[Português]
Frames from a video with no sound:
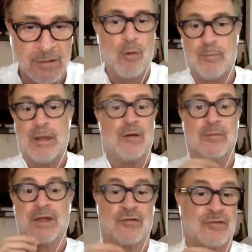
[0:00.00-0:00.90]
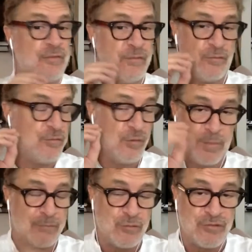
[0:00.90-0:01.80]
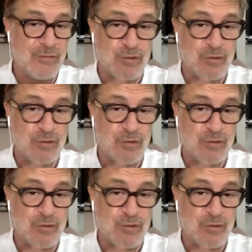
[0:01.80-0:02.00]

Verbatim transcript: ou pelo menos se fosse para você,